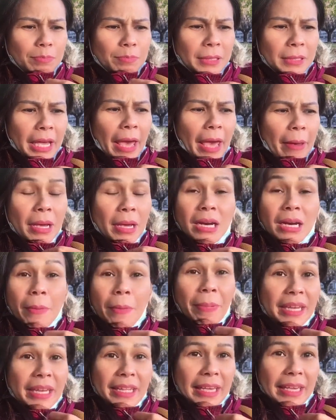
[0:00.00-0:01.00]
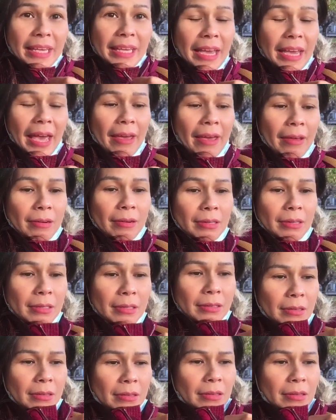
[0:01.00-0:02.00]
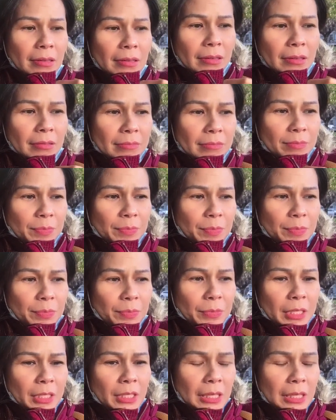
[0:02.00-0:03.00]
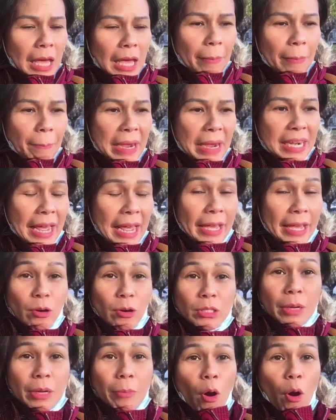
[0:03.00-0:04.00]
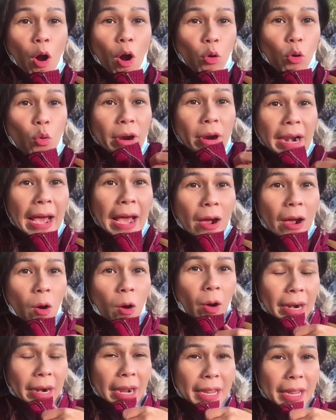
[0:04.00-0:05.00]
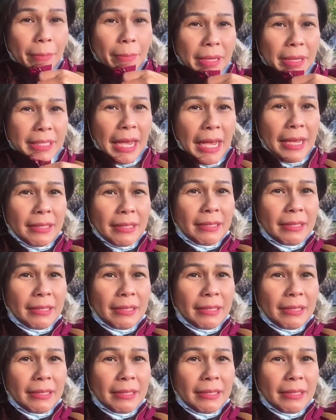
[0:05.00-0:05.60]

แกไม่เคยเป็นอย่างนี้ไง คือคือถ้าไปไหนก็จะบอกล่วงหน้าก่อน อันนี้ไม่ใช่